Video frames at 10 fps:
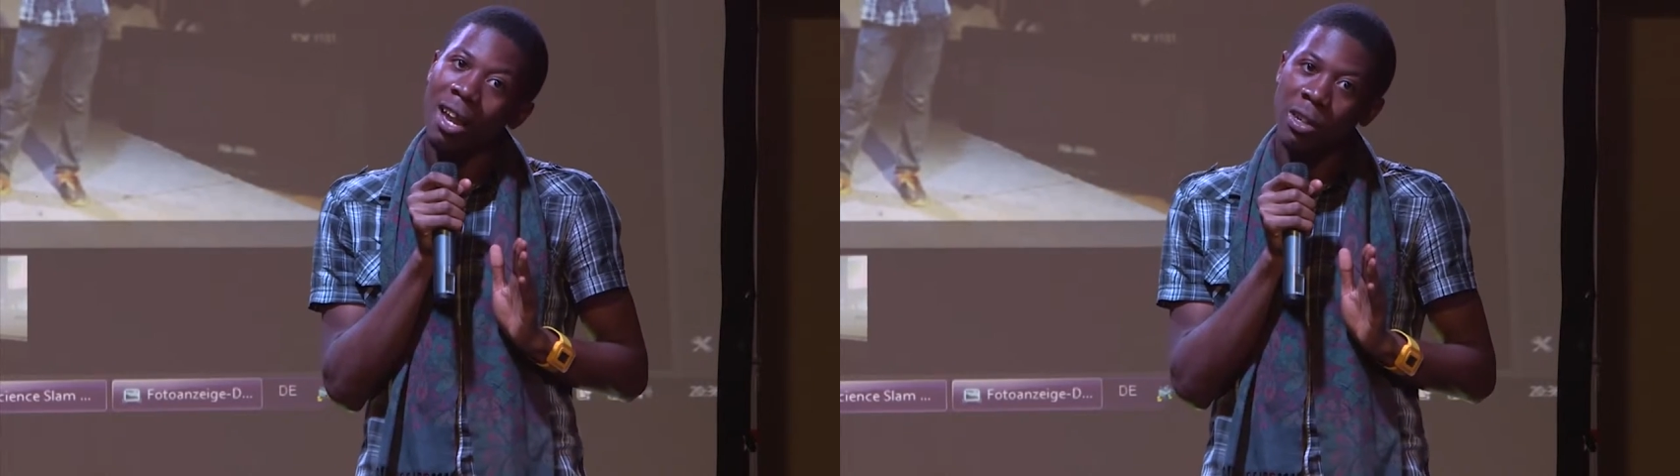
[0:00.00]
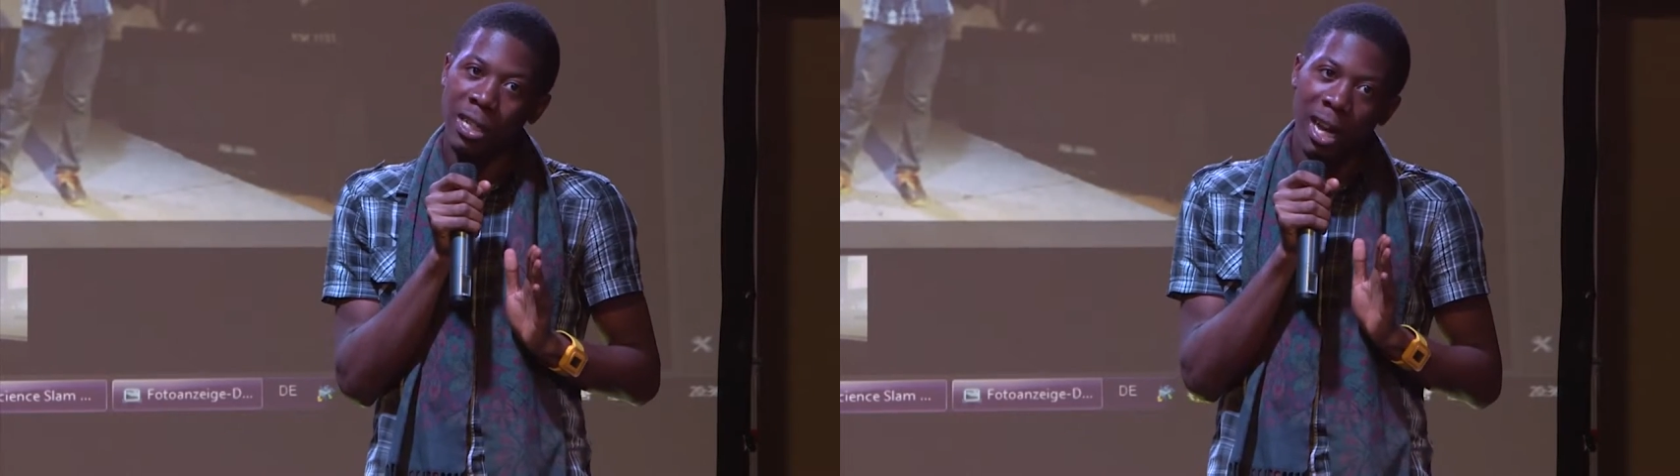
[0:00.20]
est
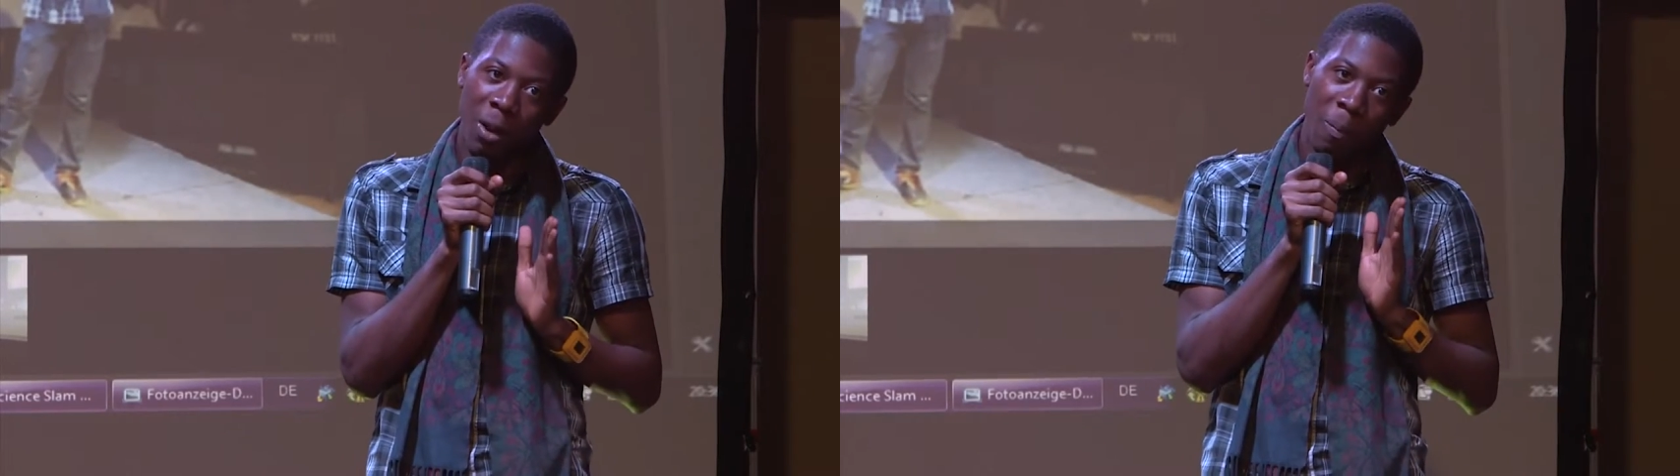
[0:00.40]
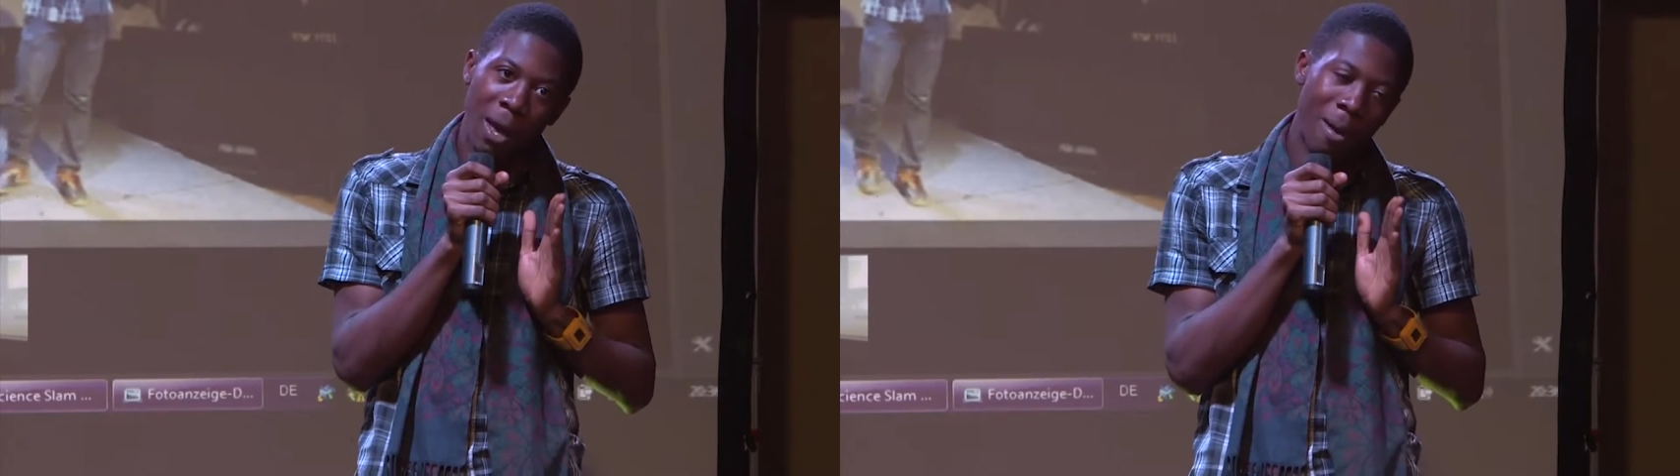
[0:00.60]
le genre de
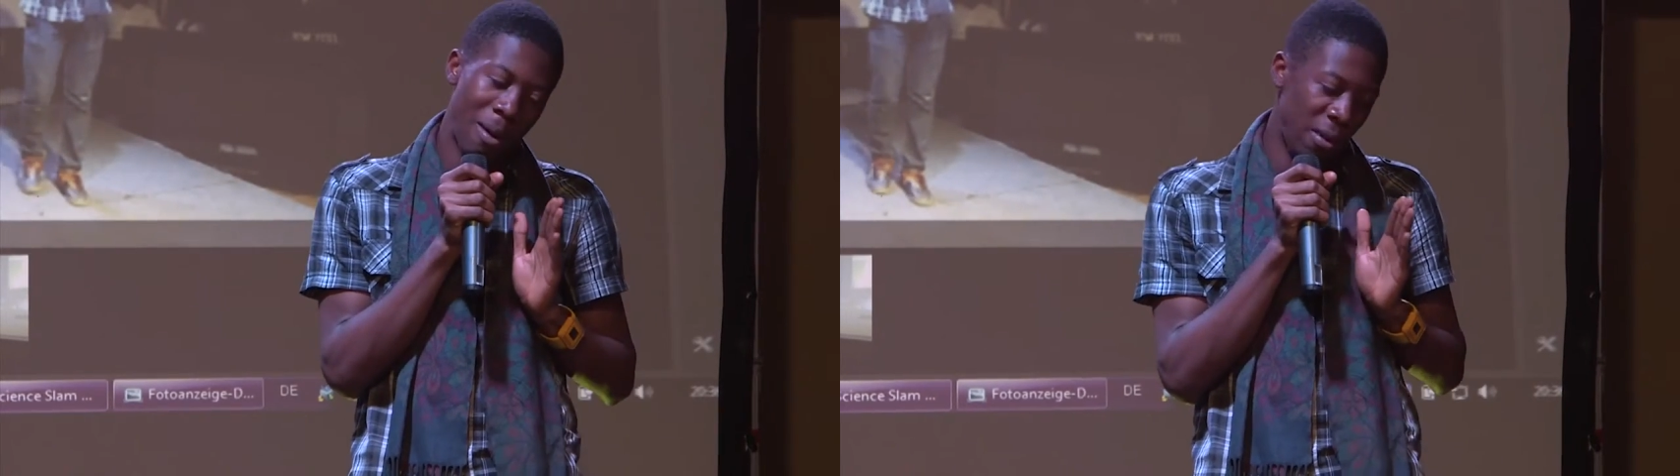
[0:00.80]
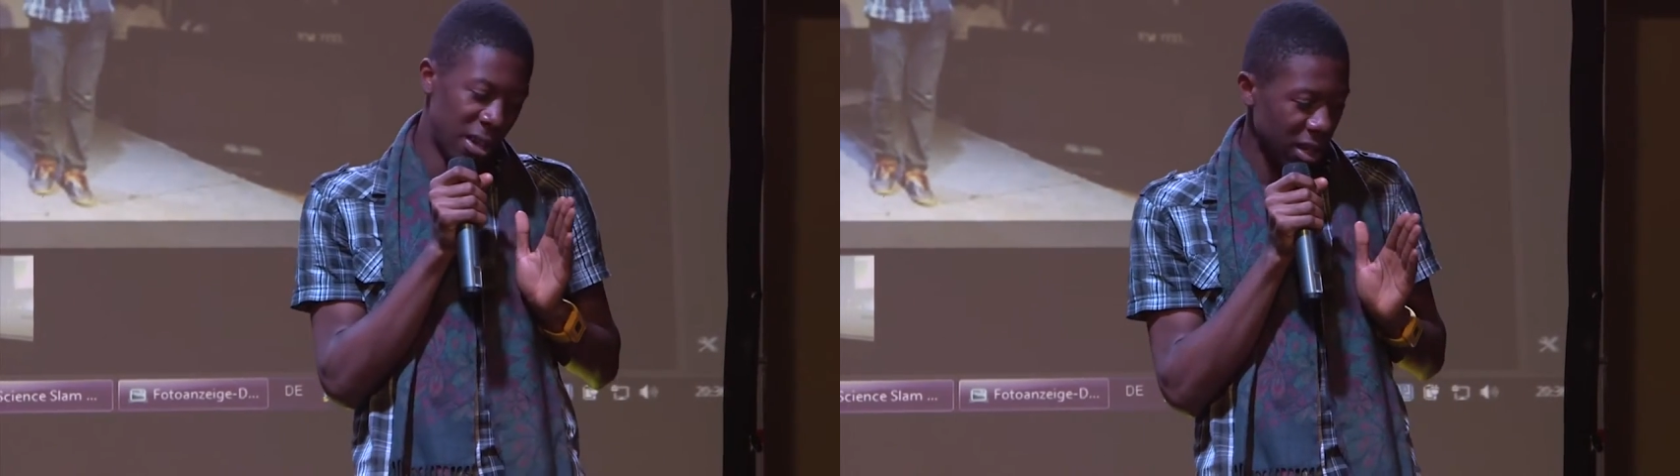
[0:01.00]
père
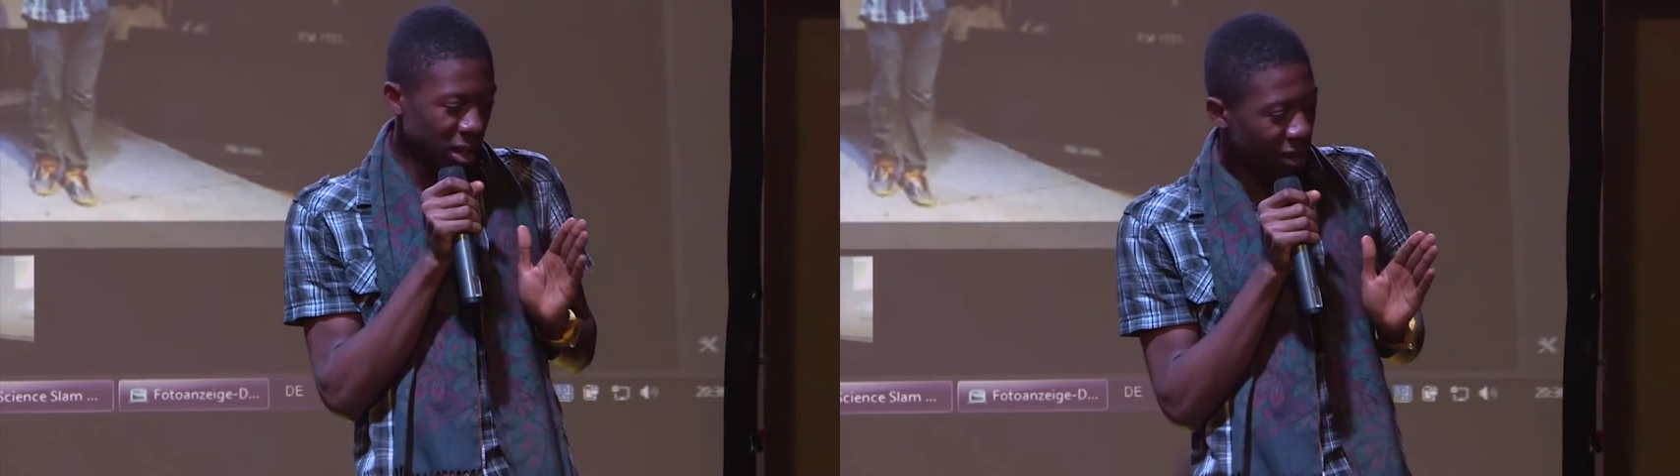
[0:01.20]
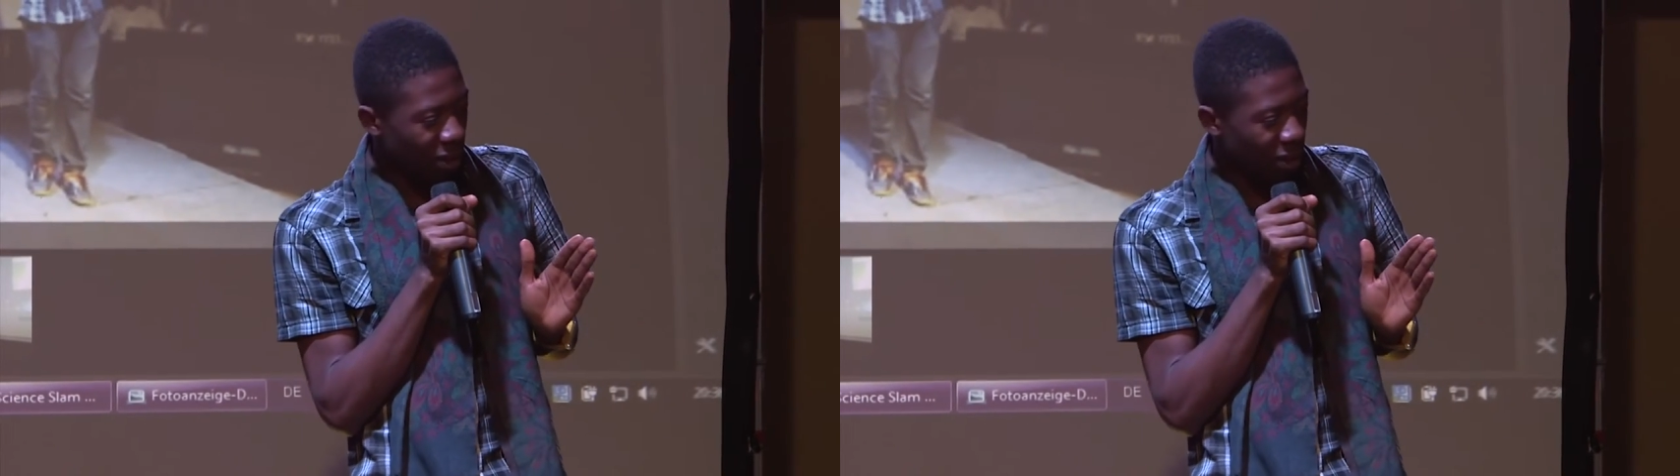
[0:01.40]
américain que